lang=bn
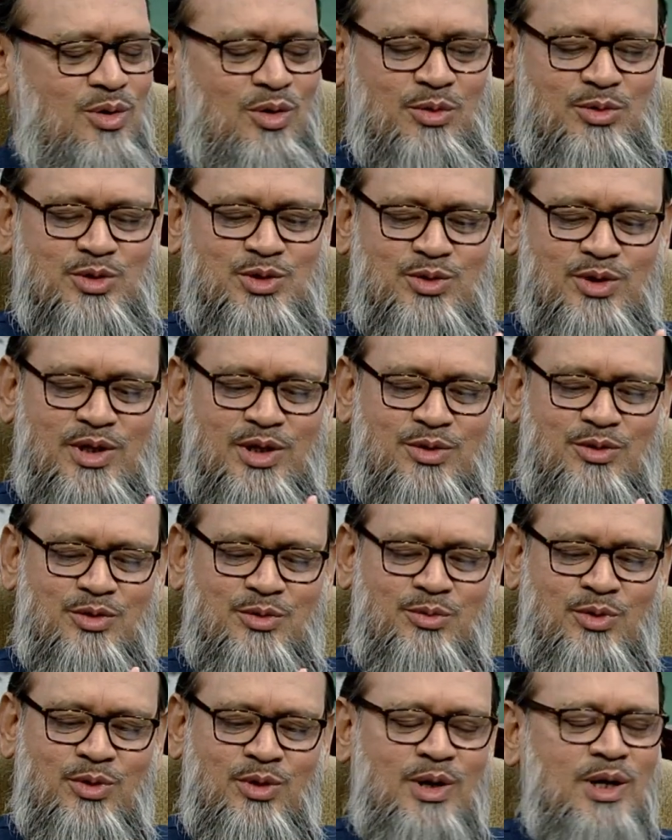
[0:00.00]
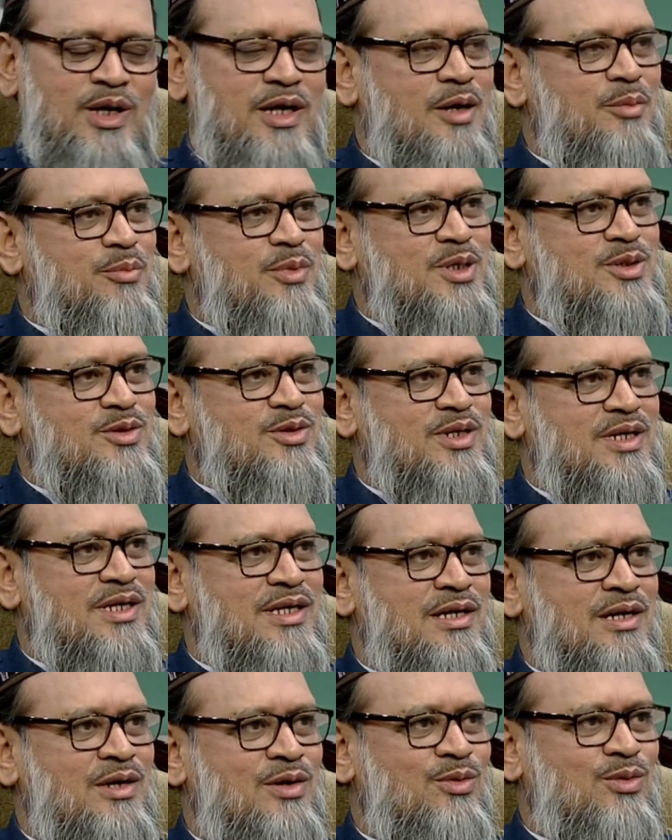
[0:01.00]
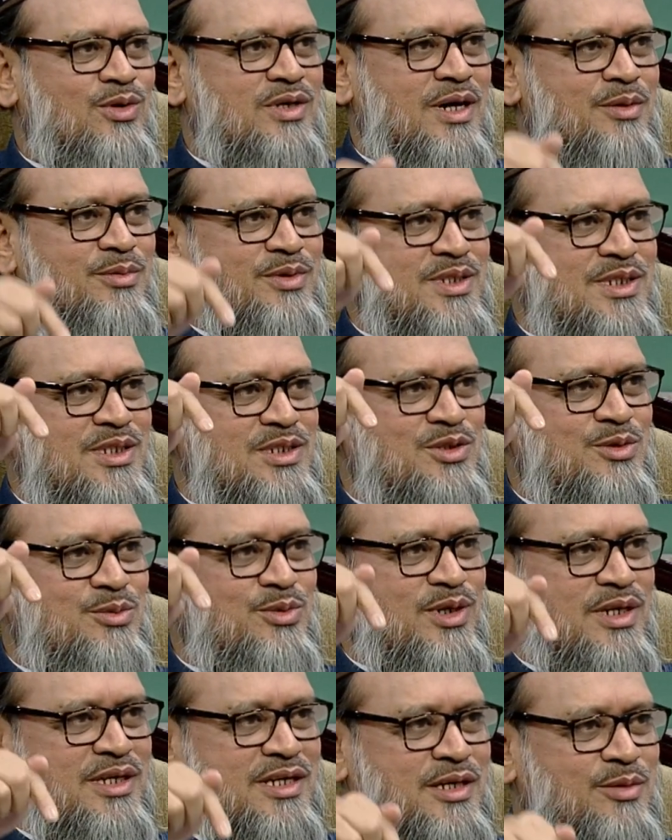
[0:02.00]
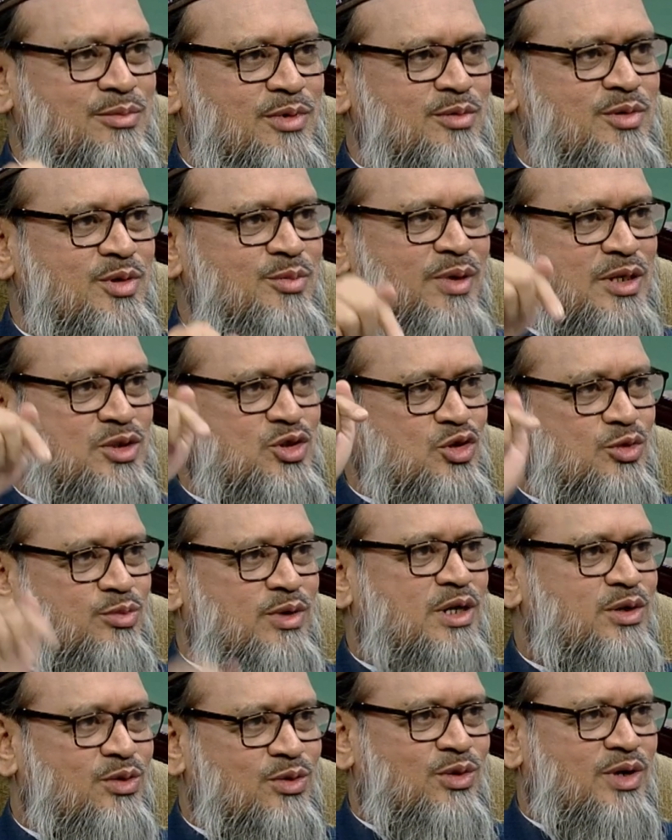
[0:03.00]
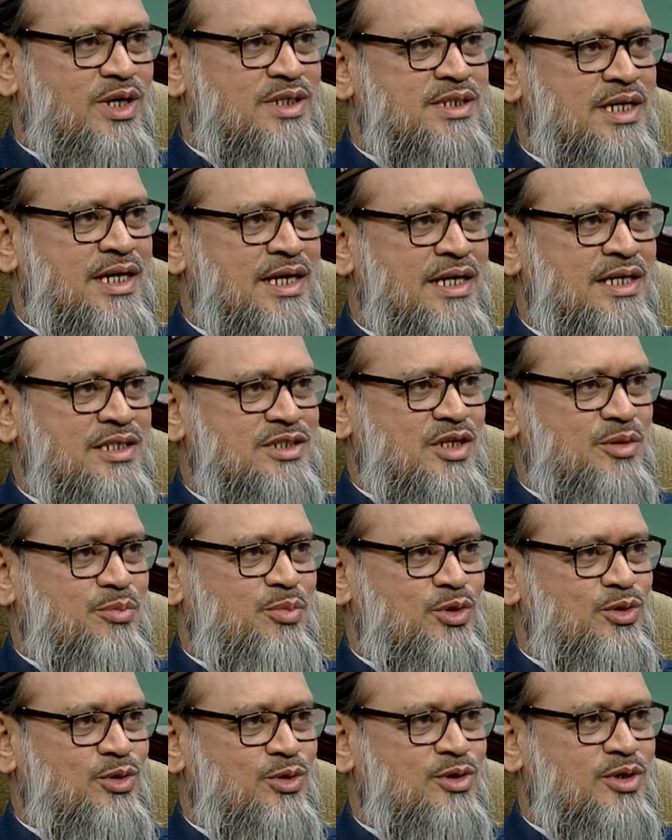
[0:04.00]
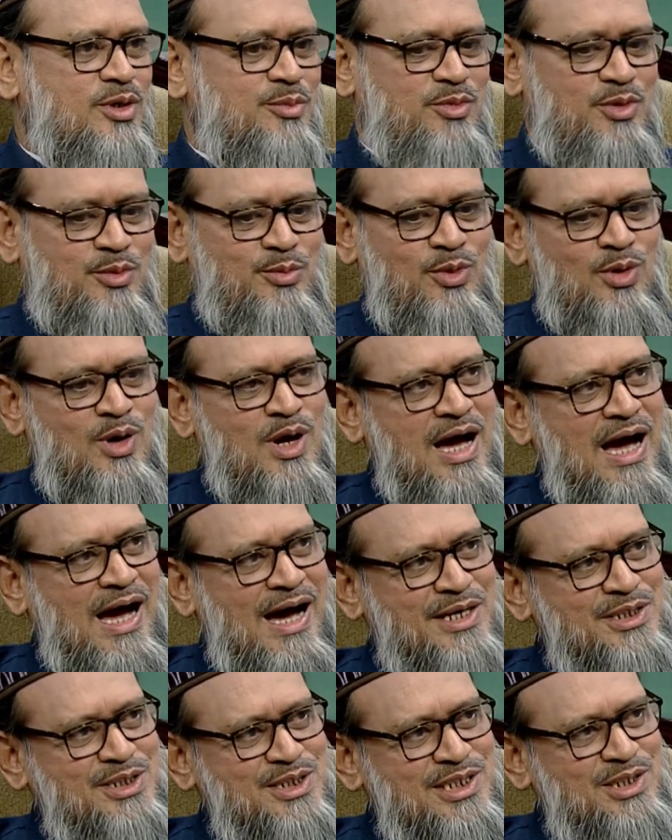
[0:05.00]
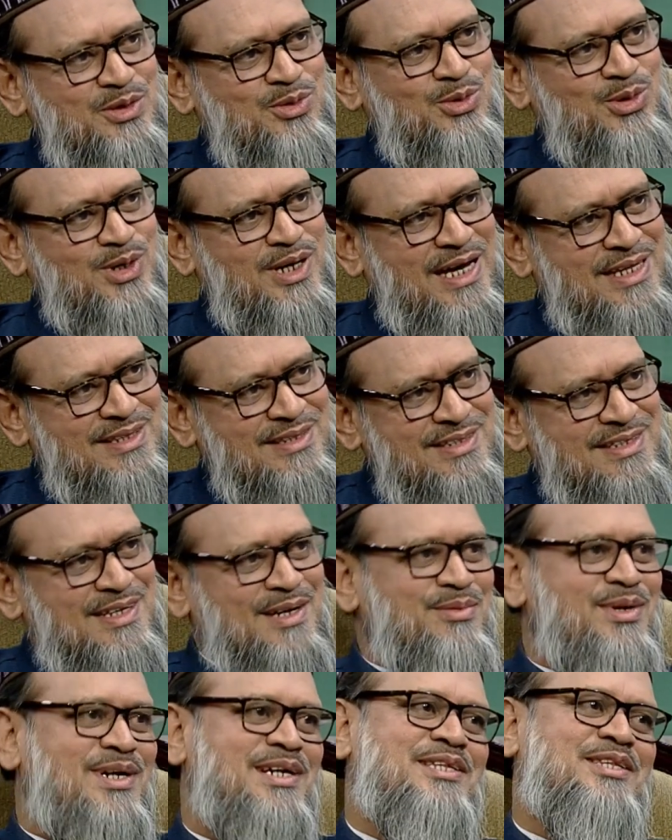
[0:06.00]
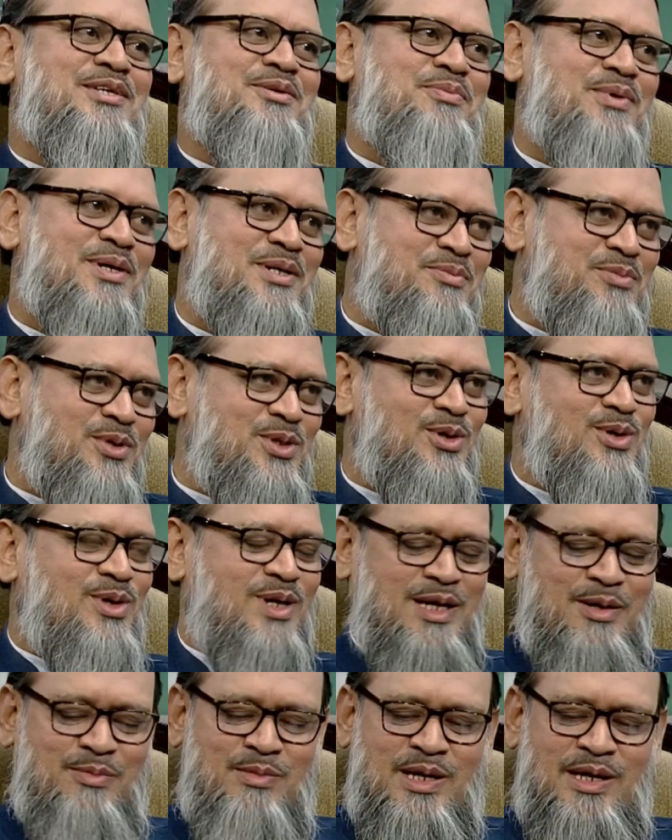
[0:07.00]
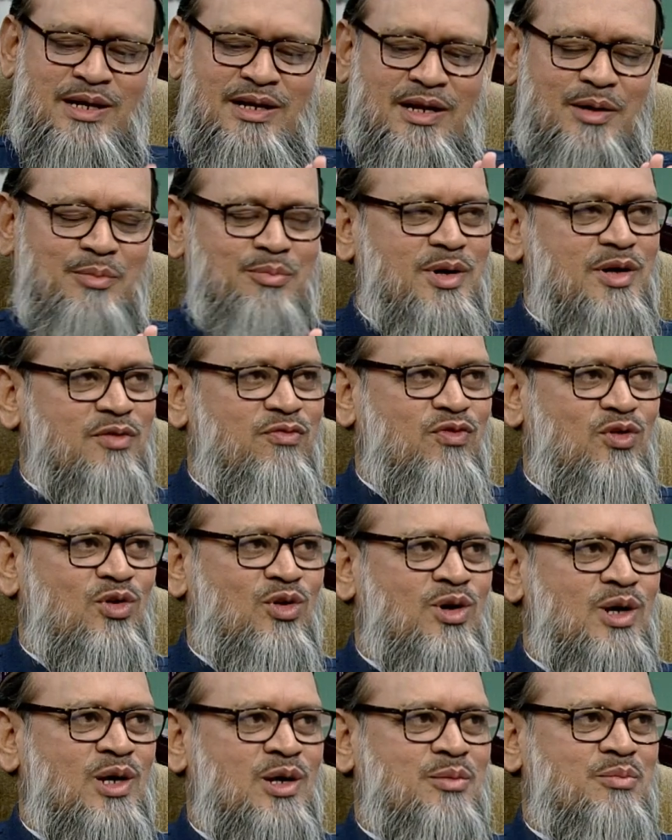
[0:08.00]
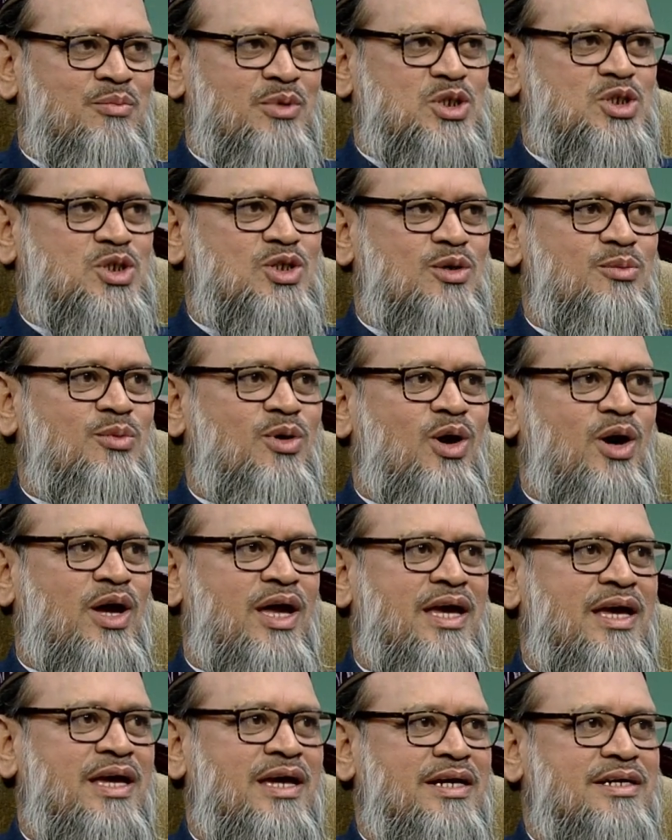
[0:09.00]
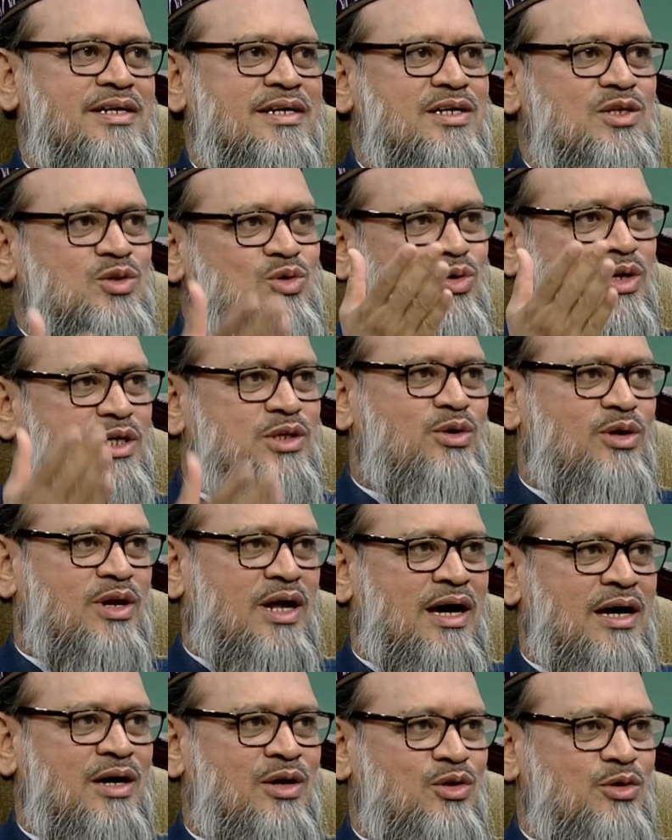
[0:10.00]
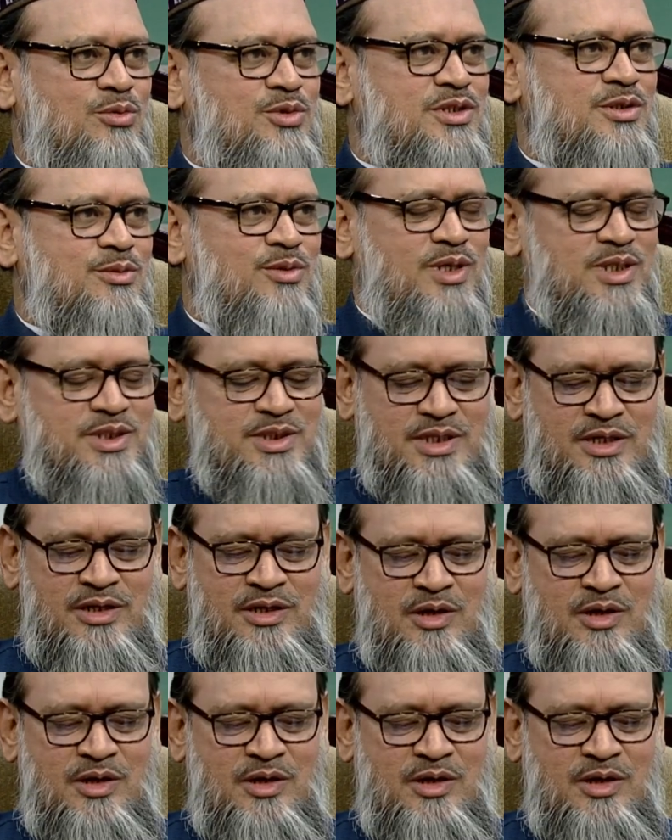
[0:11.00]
গবেষণা করব নাম্বার থ্রি ওটা আমাদের জীবনে কিভাবে বাস্তবায়ন করা যায় সে পদক্ষেপ নিব আংশিক ওই রাতেই আমরা নিতে পারি পদক্ষেপ নাম্বার ফোর বিশ্বময় এটাকে তুলে ধরা নবীজি বলেছেন